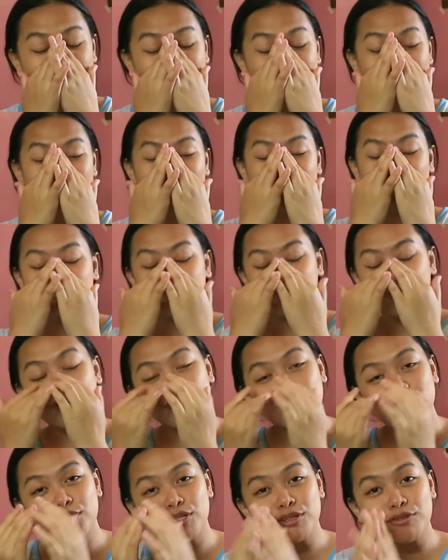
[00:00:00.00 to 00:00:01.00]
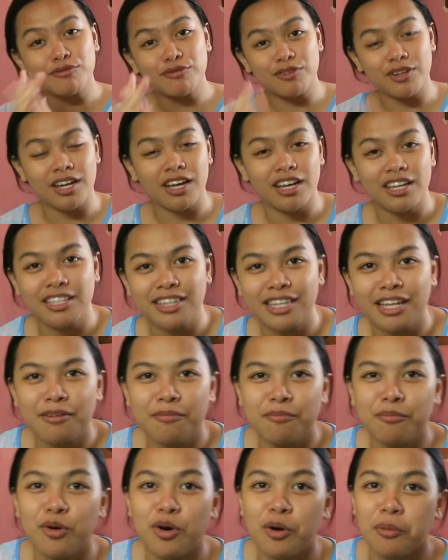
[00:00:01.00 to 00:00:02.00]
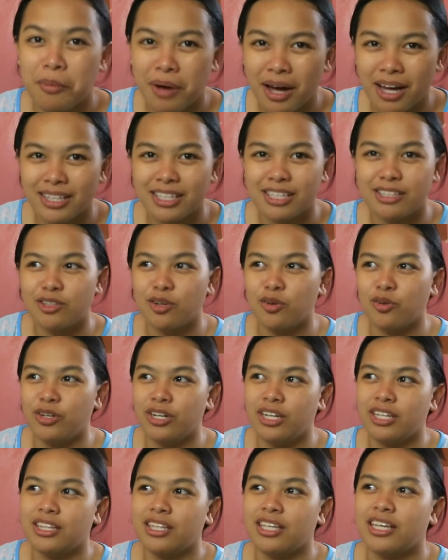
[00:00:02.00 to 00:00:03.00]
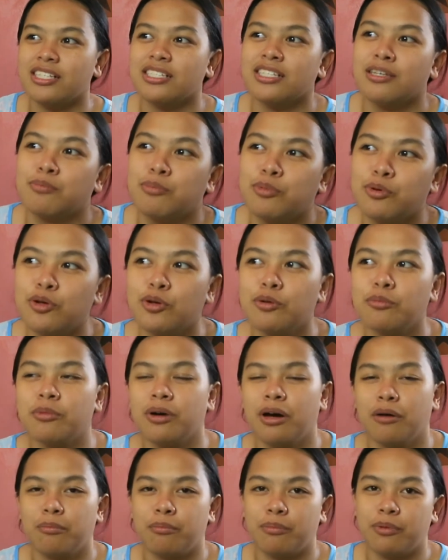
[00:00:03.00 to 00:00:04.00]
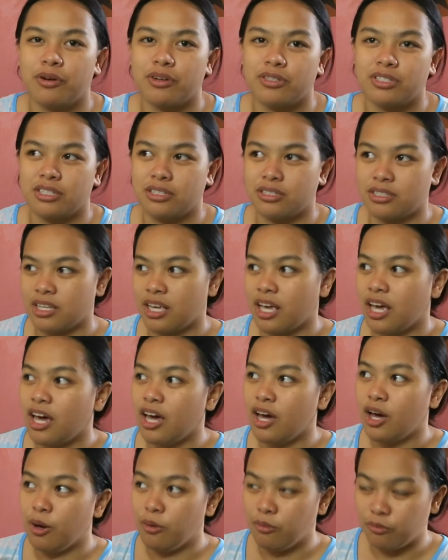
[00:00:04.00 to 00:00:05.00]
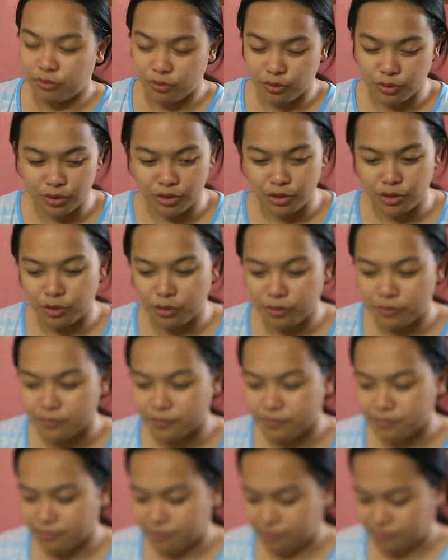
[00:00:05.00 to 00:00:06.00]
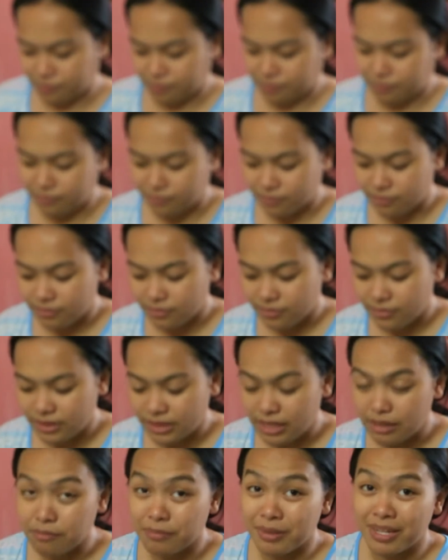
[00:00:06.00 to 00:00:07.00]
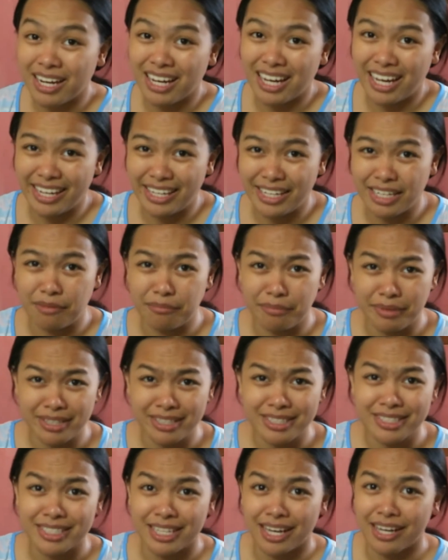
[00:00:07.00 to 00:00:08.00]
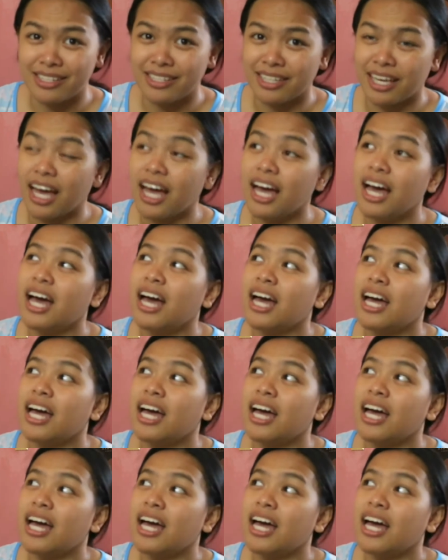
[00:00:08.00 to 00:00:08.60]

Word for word: hindi ko in-upload yung vlog na mukbang ni Donut kasi puro mga process food yung pinakain namin sa kanya.